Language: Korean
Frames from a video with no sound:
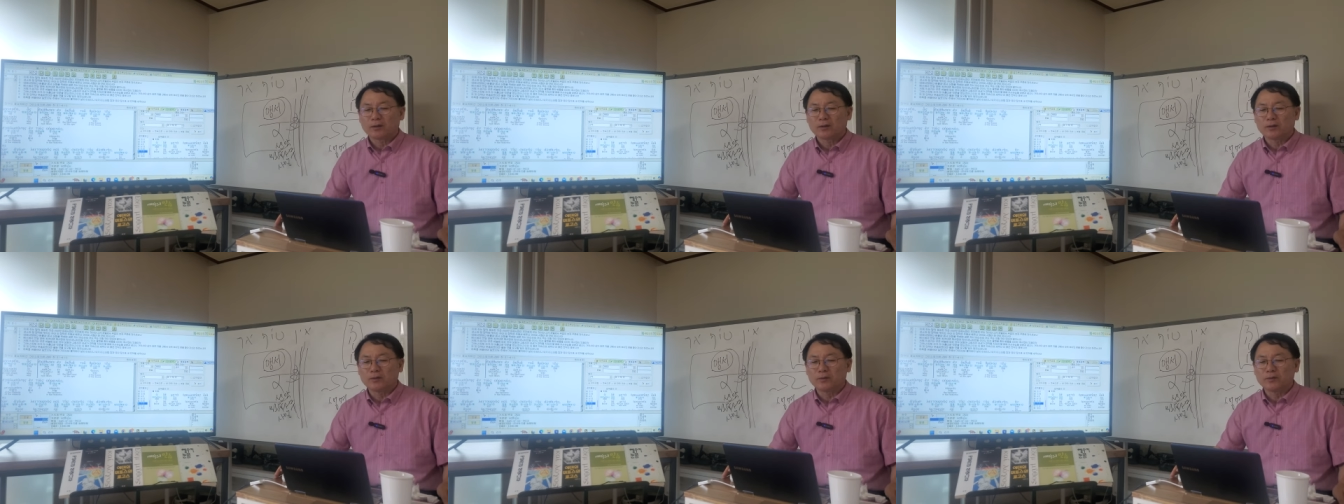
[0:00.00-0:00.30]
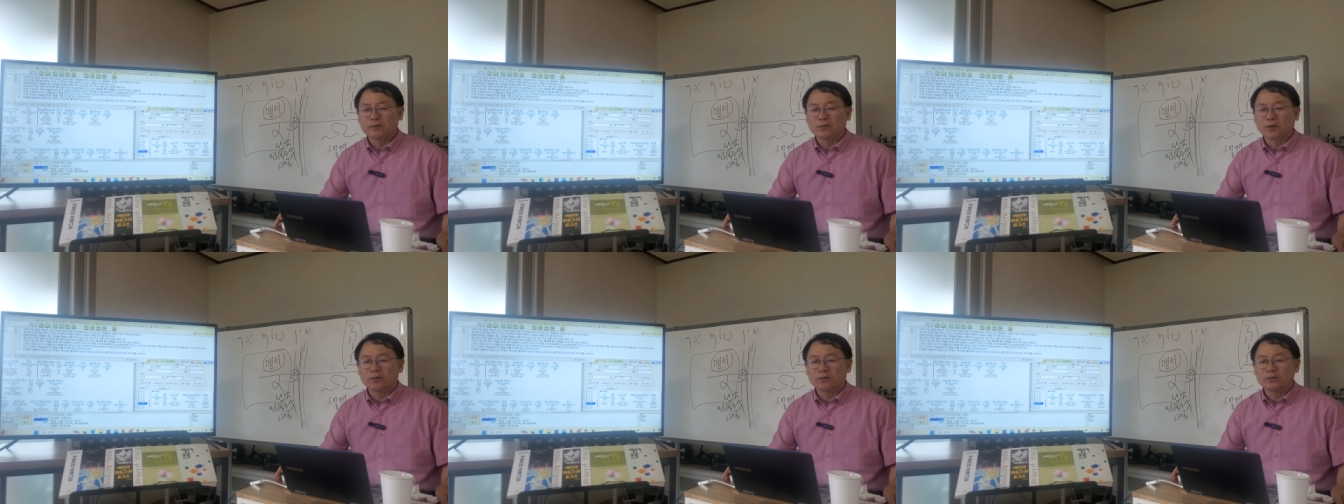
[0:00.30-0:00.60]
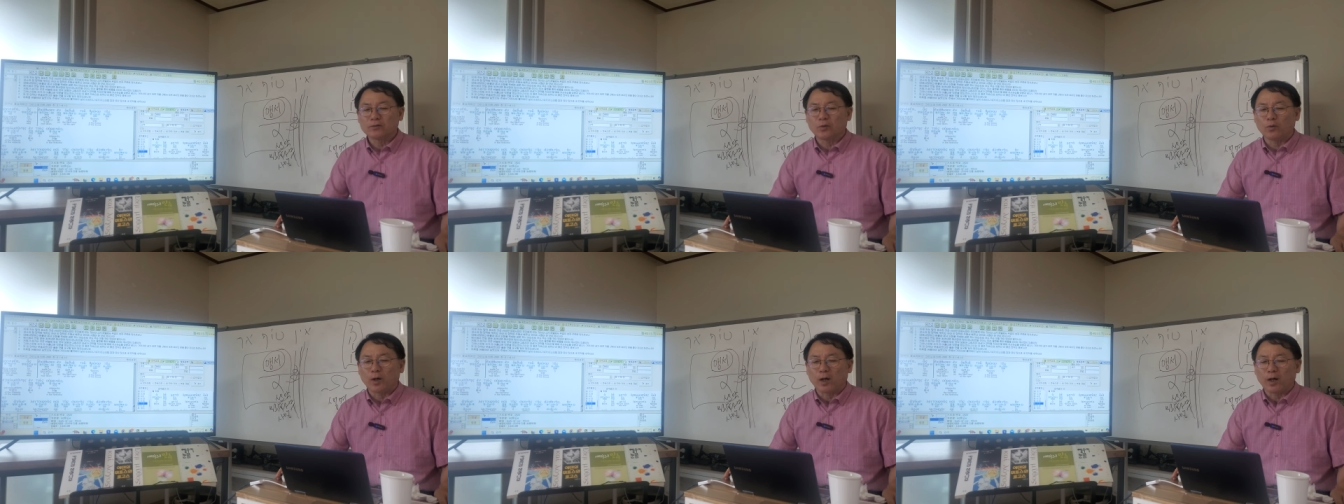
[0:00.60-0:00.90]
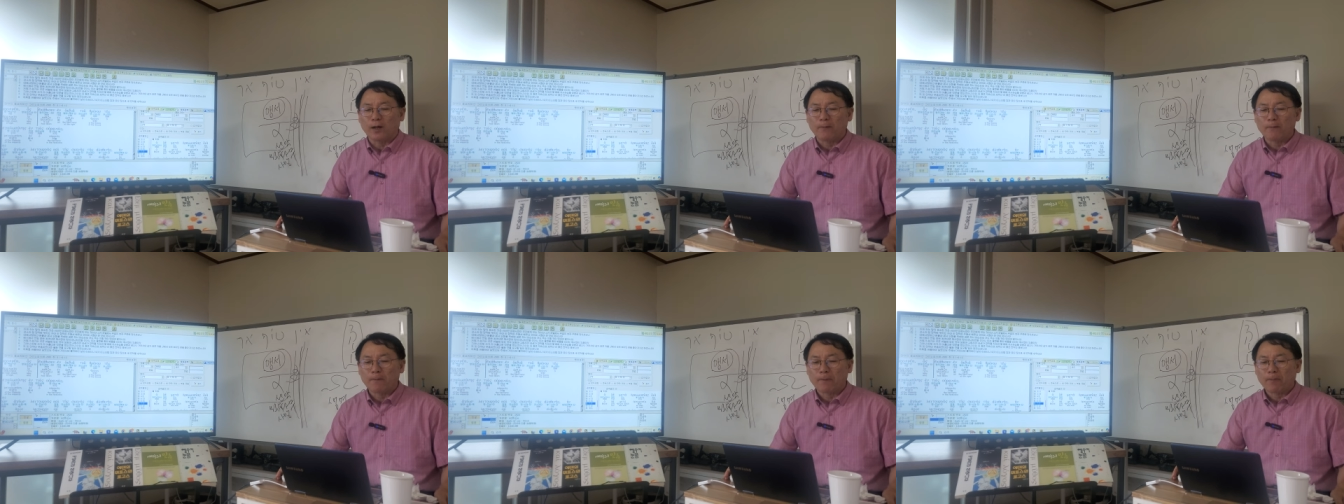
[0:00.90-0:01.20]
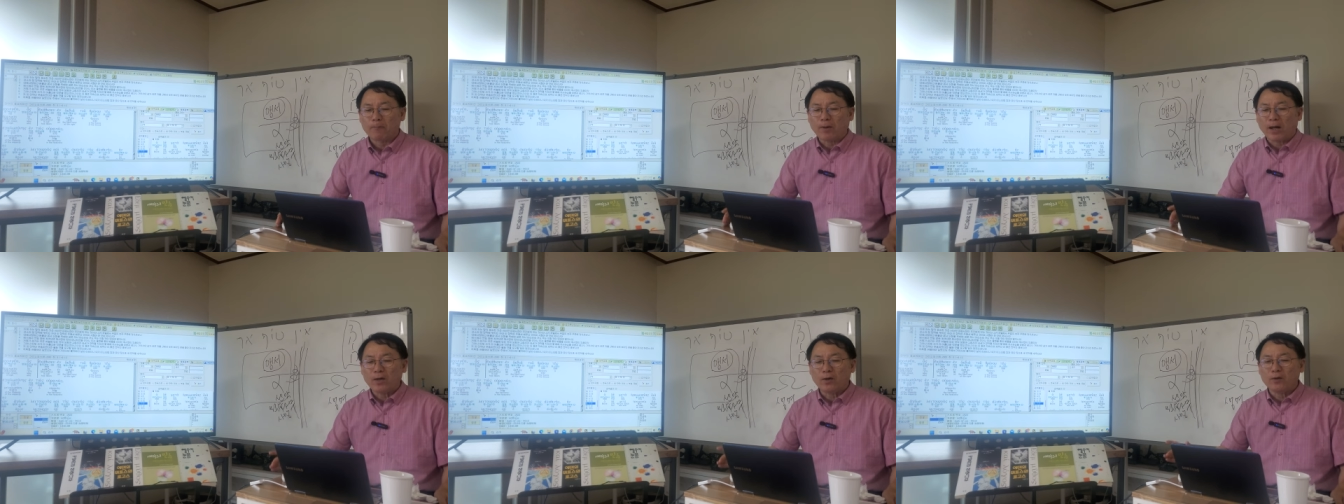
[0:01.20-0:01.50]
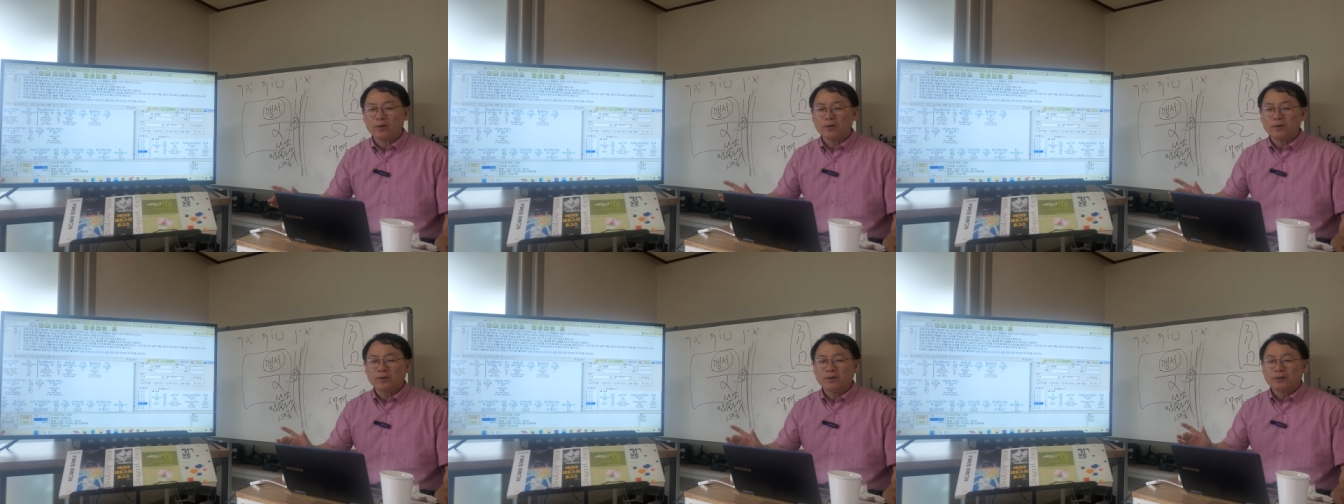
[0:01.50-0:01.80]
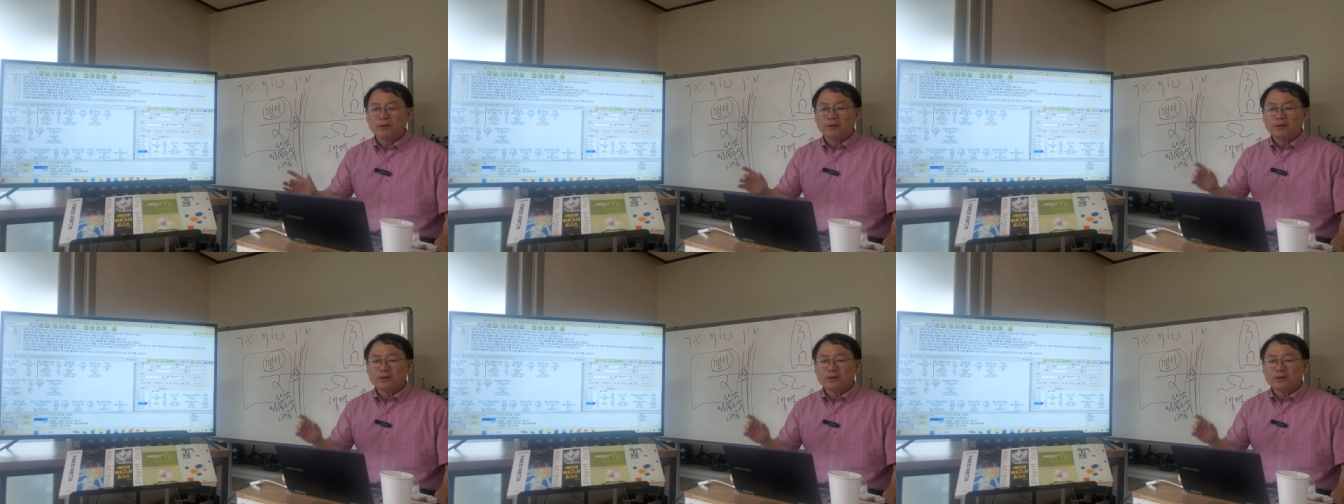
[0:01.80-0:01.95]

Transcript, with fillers: 그 성소와 봐요.